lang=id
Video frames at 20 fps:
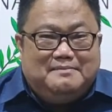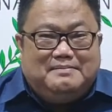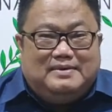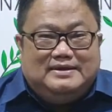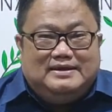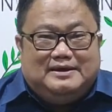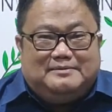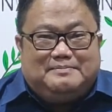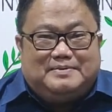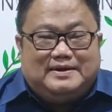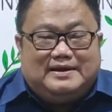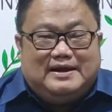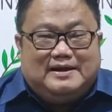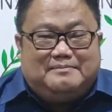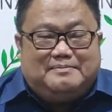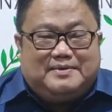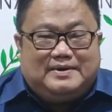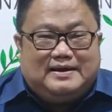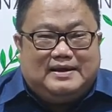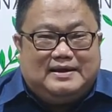banyak
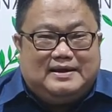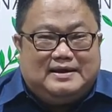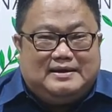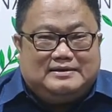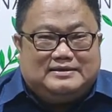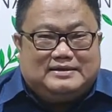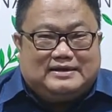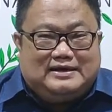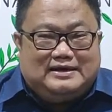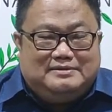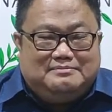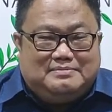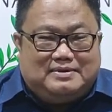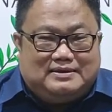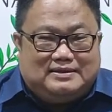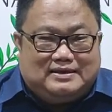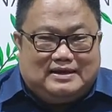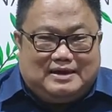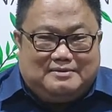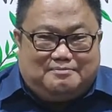pria-pria yang
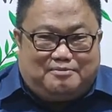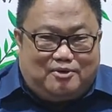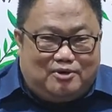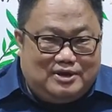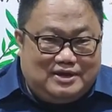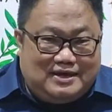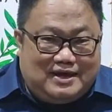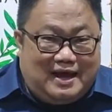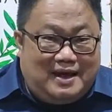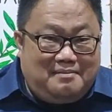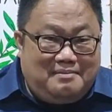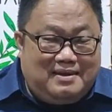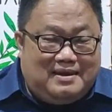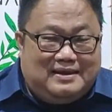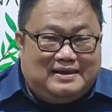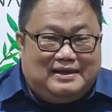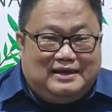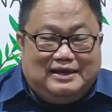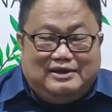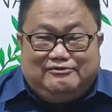terlibat dengan
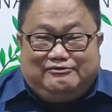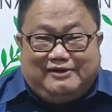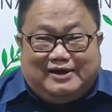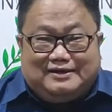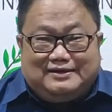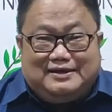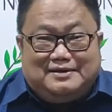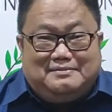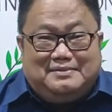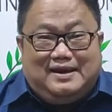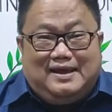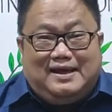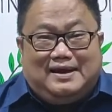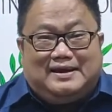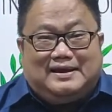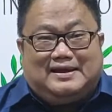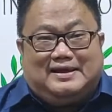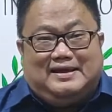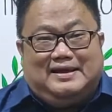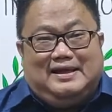poligami. Ini fakta yang
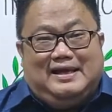menarik.